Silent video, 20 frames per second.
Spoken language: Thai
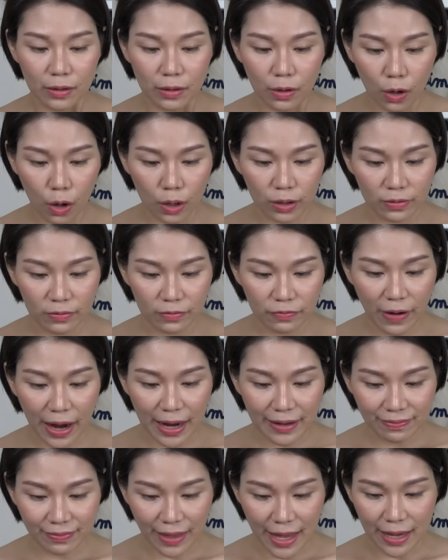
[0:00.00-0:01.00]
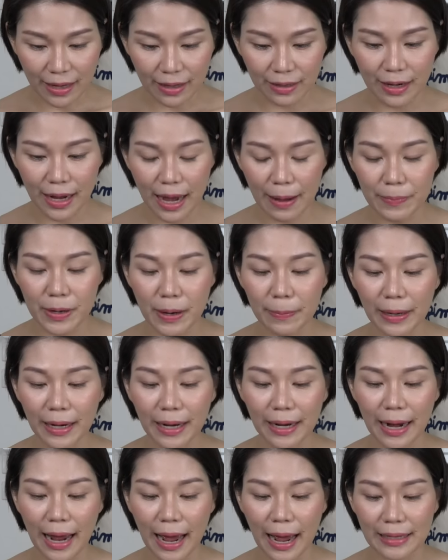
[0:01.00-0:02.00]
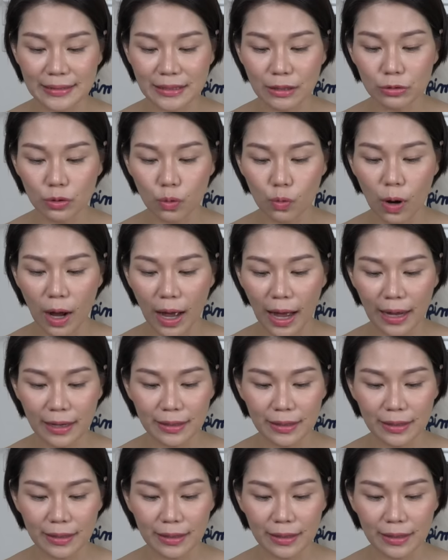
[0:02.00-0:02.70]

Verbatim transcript: กรดไฟติกนะคะเพื่อพัฒนาเจ้าตัว